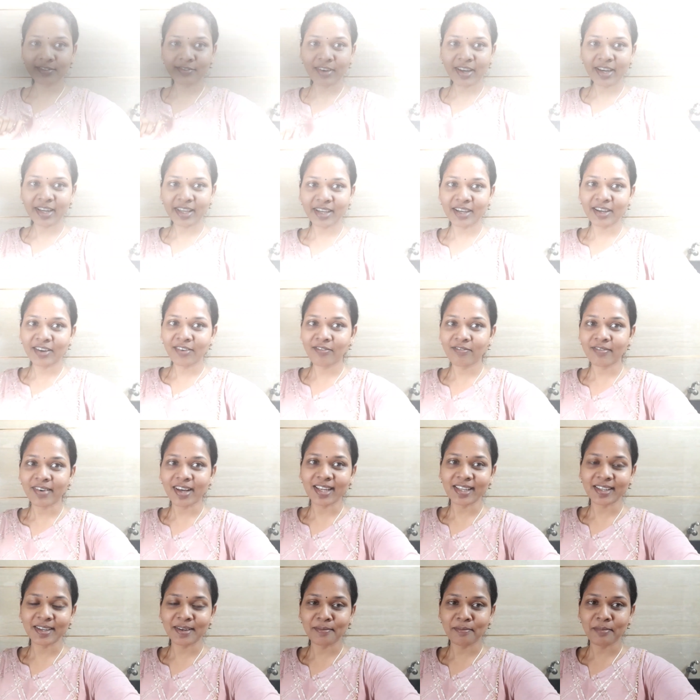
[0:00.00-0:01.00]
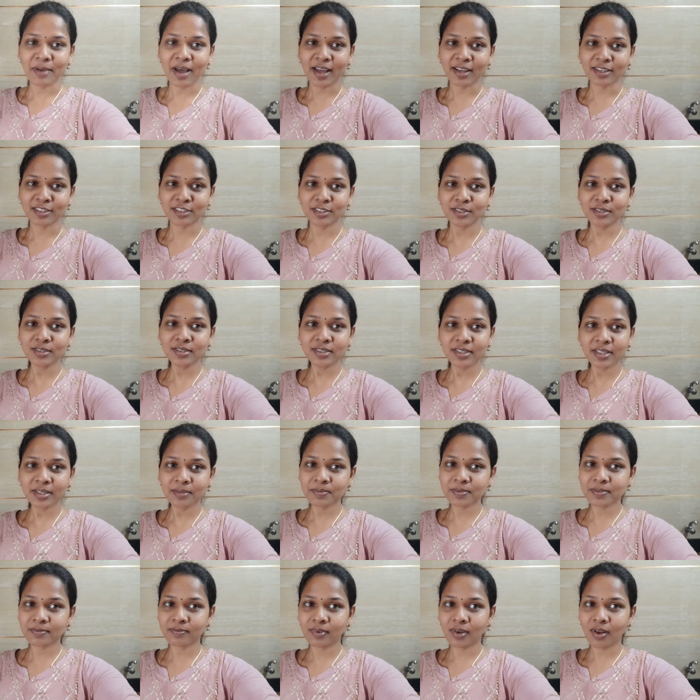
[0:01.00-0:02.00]
ஃப்ரெண்ட்ஸ் வணக்கம் வெல்கம் பேக் டு தீப்
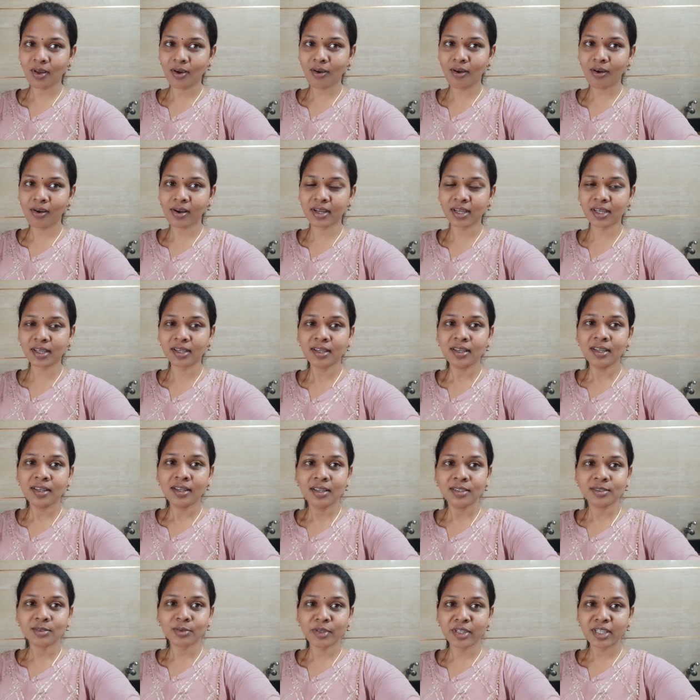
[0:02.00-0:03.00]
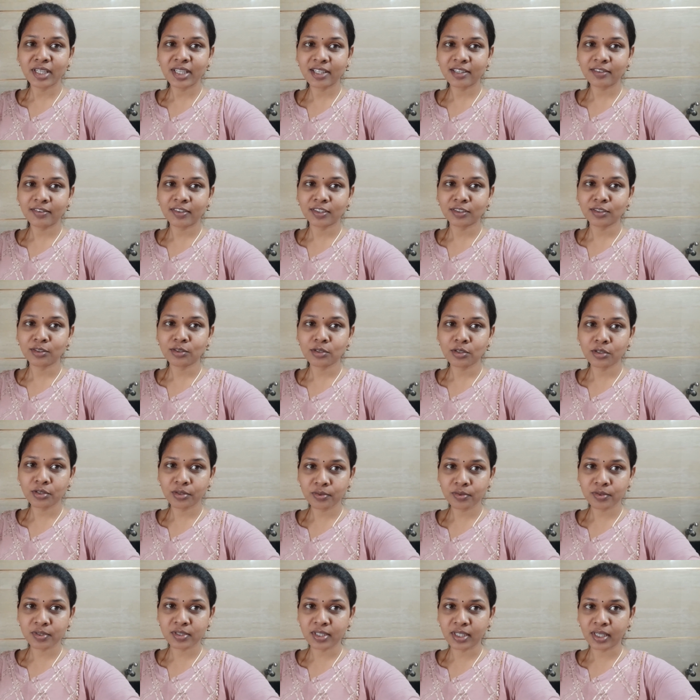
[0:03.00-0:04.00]
வ்ளாக் ஸோ இன்றைக்கி வந்து
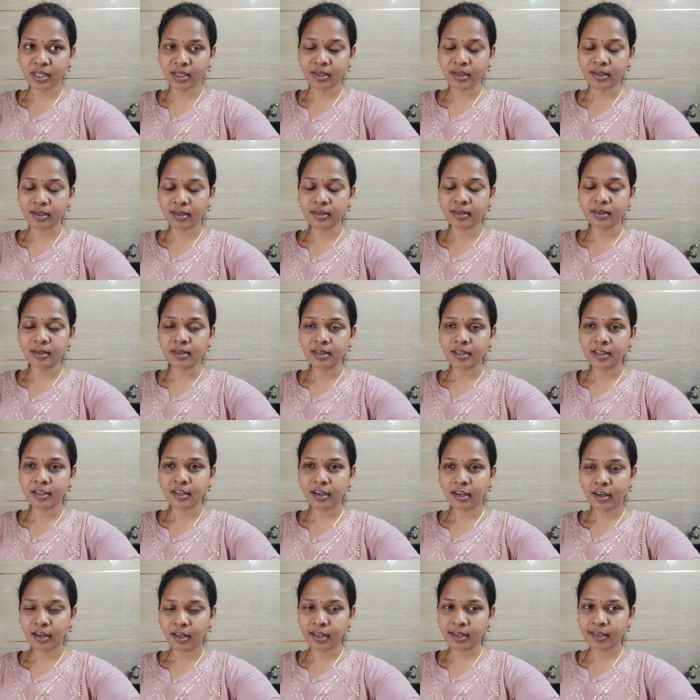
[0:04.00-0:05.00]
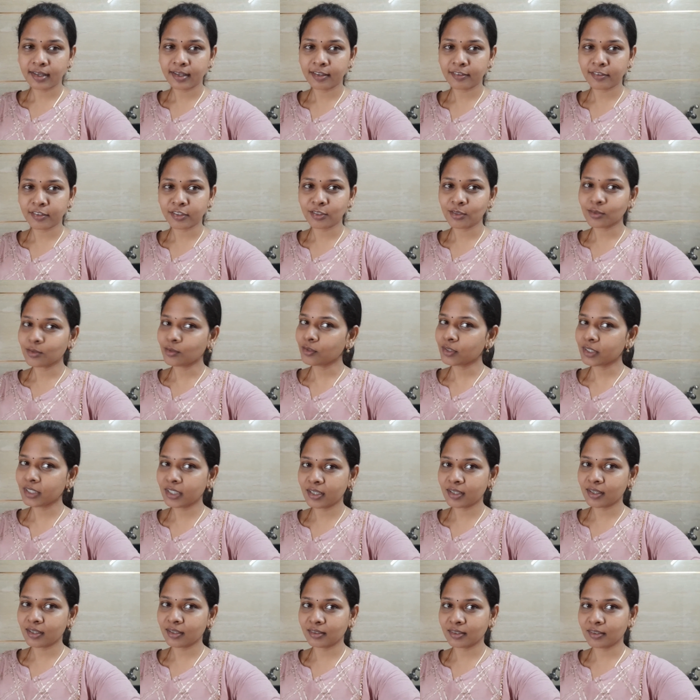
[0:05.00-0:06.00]
டியூஸ்டேங்க காலையில் வந்து
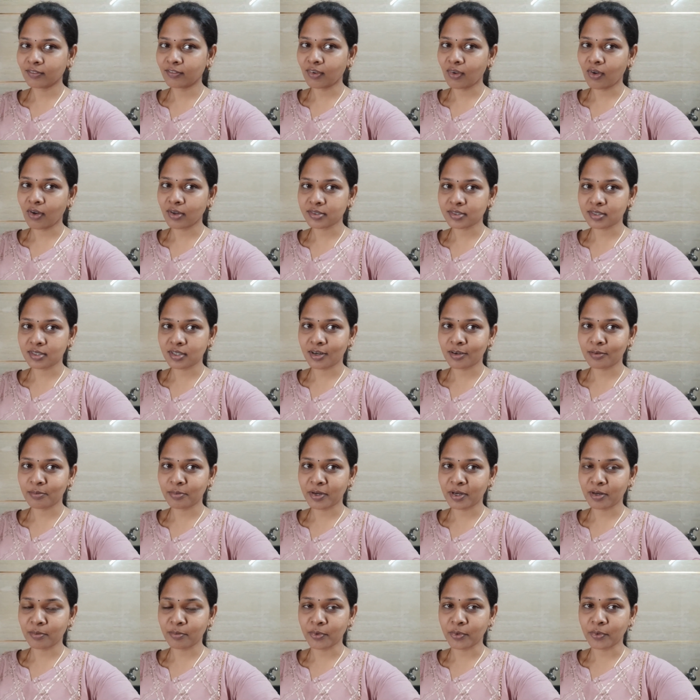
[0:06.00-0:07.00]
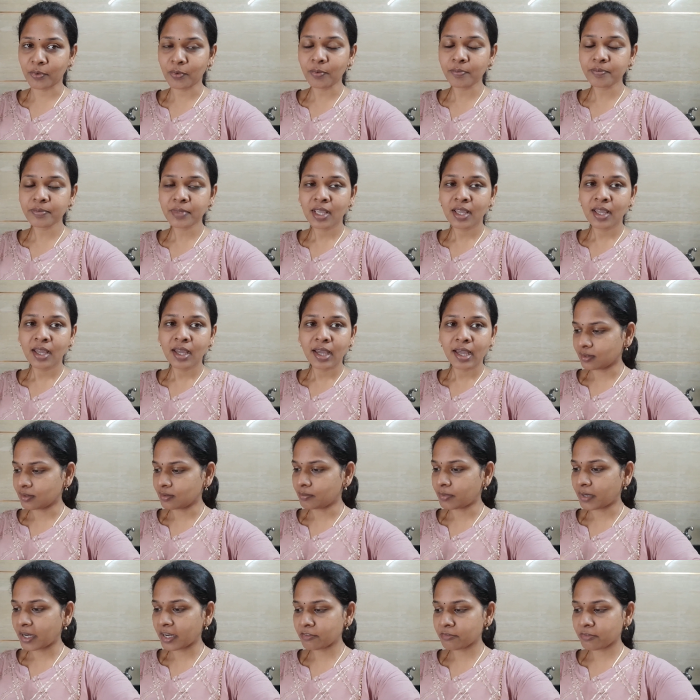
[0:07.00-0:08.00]
குக்கிங்லேருந்து வ்ளாக் ஸ்டார்ட் பண்ண போகிறோம்
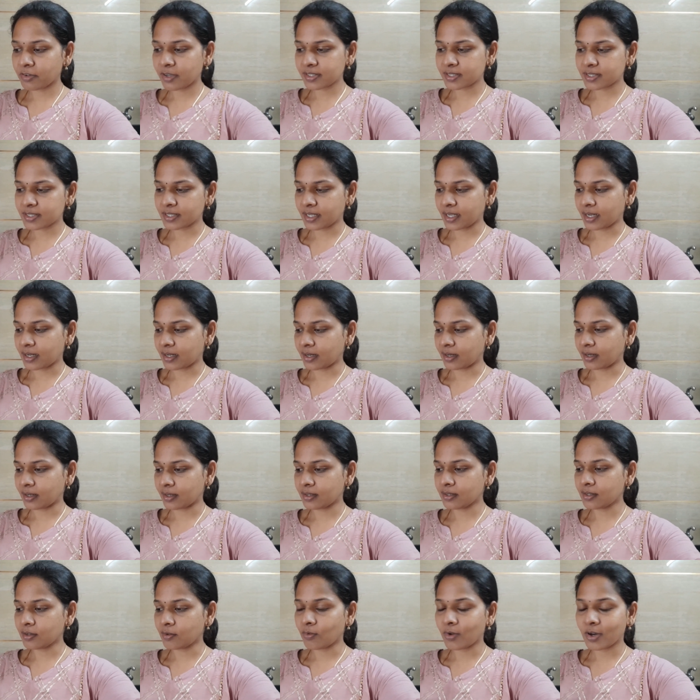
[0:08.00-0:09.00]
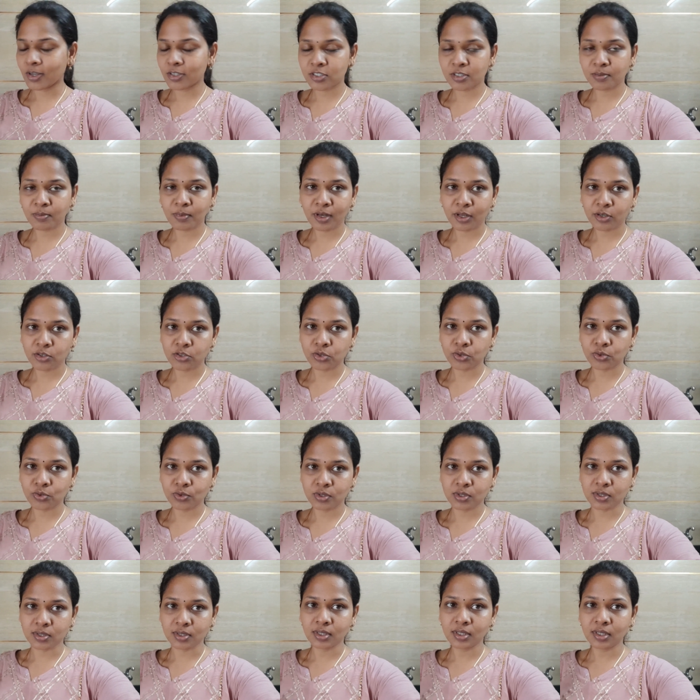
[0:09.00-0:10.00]
பிரேக்ஃபாஸ்ட்டுக்கு என்னென்னா வாட்டர்மெலான்
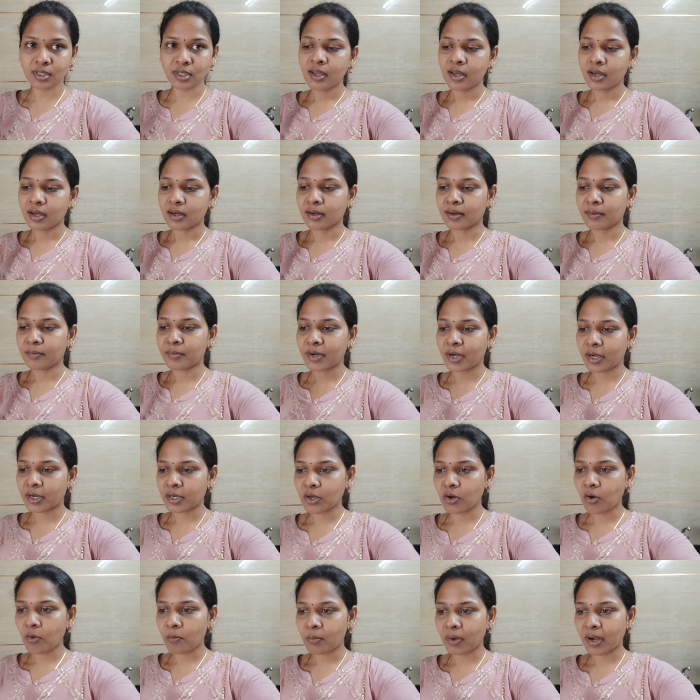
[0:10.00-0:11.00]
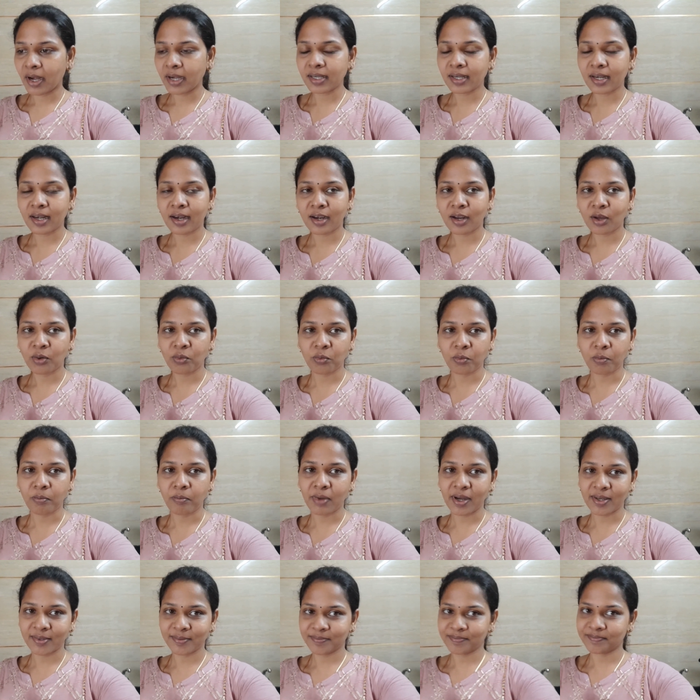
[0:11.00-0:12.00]
ஜூஸு ப்ரெட் ஆம்லேட் இல்லைனா உப்மா
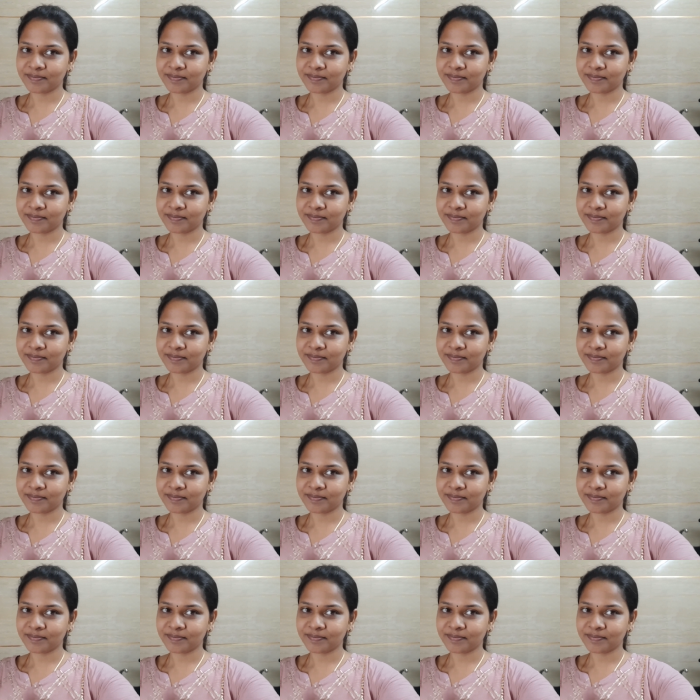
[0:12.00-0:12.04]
